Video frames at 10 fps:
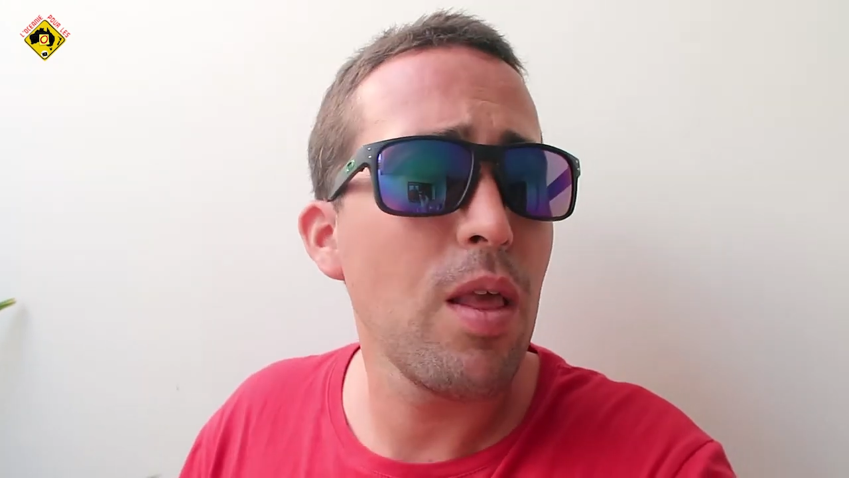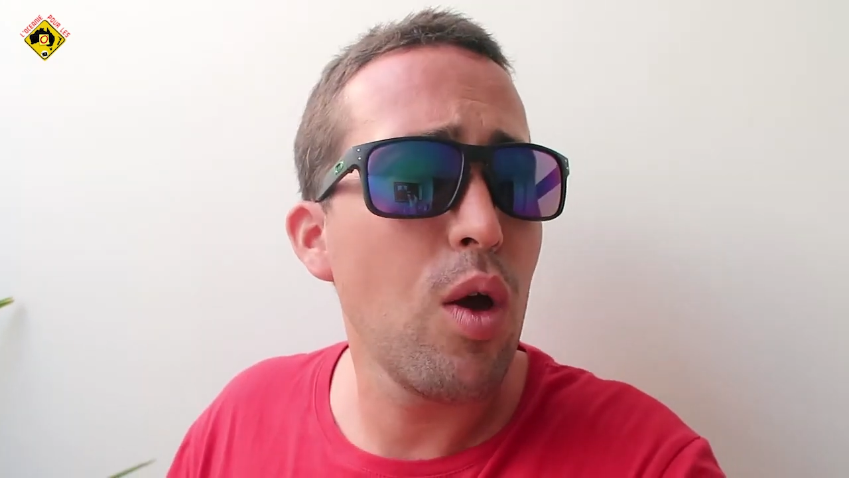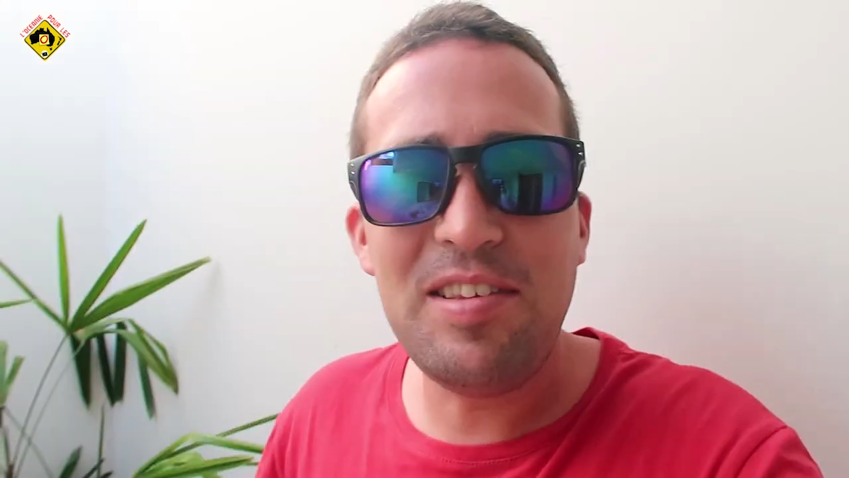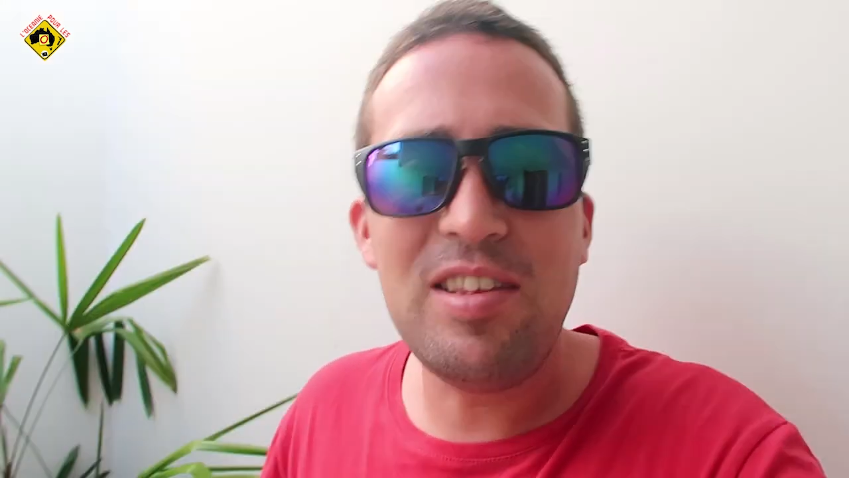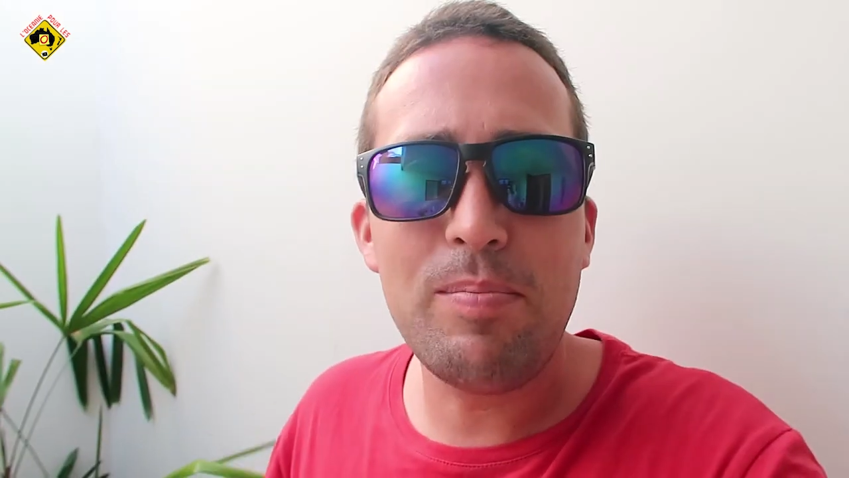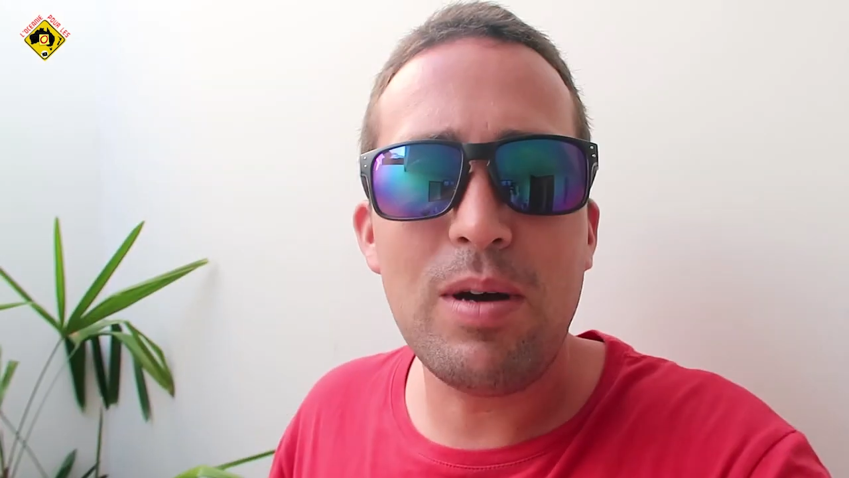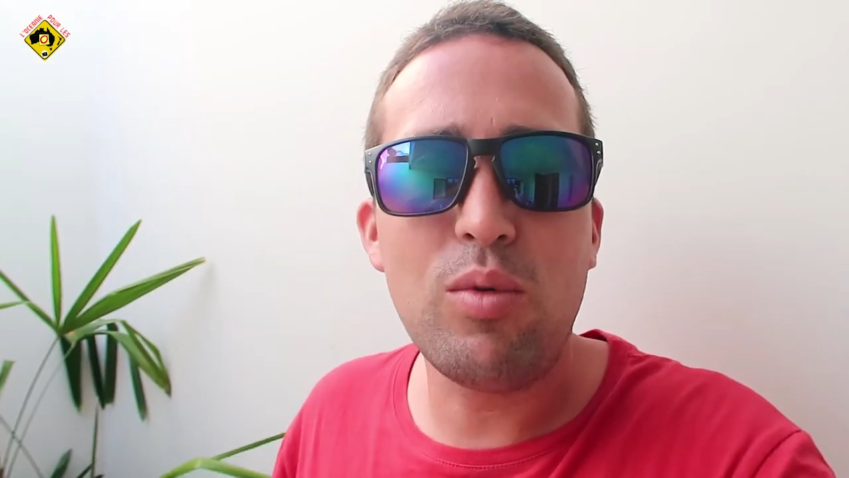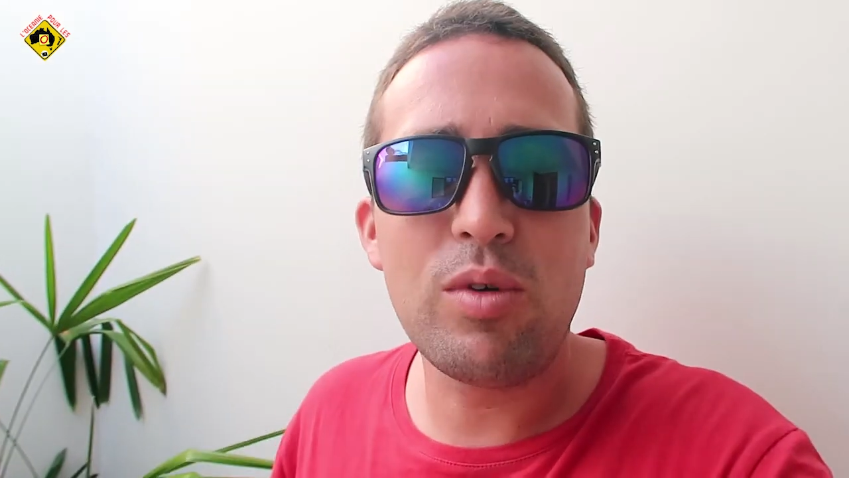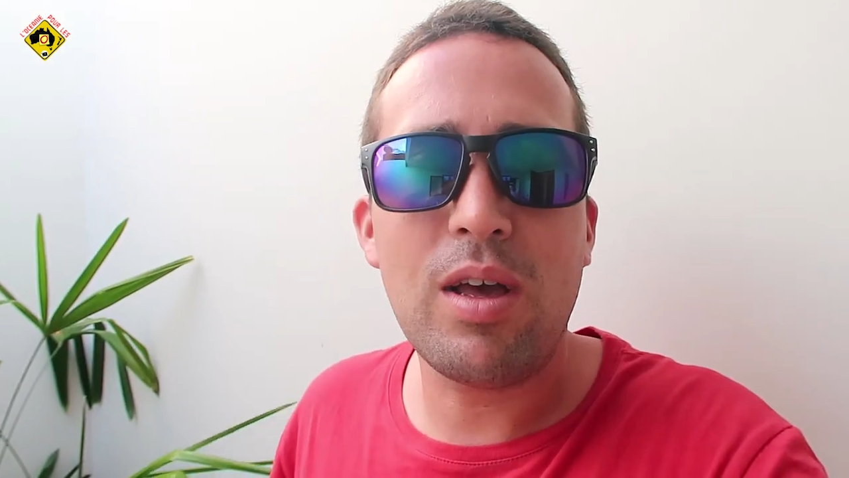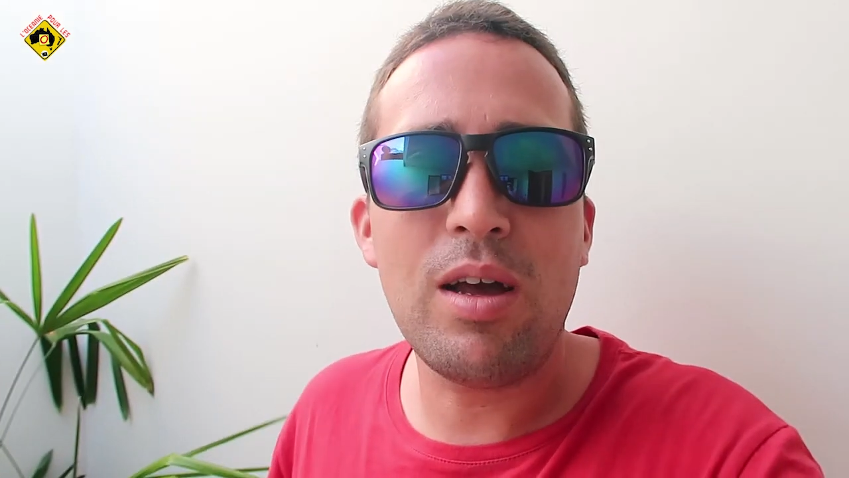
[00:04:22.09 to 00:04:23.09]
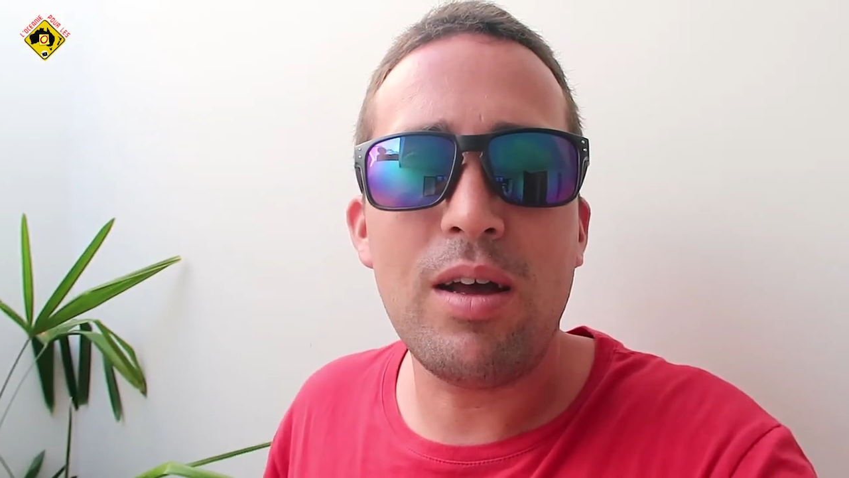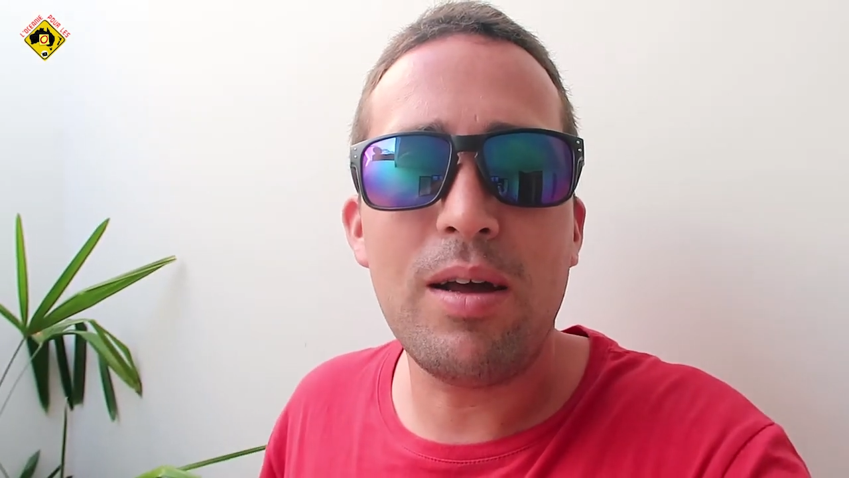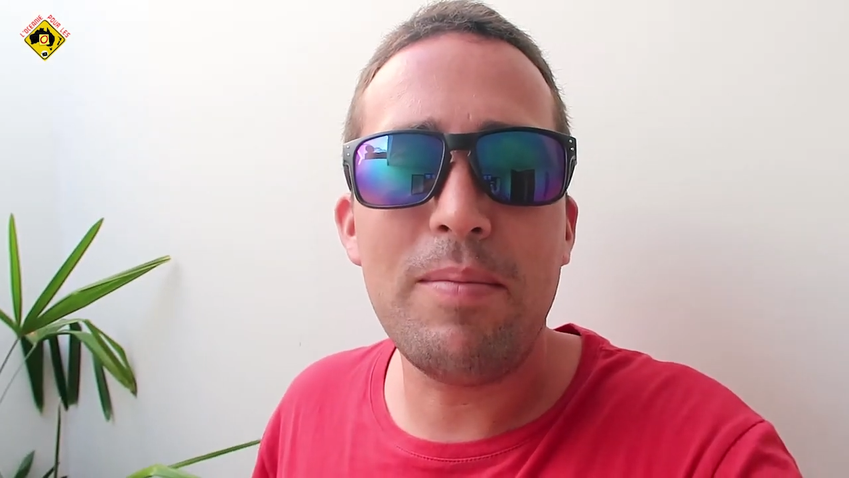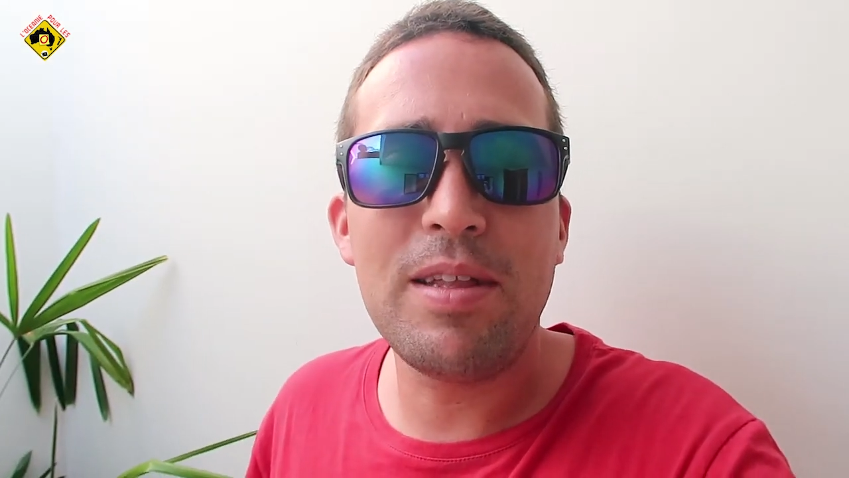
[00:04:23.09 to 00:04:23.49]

N'hésitez pas donc à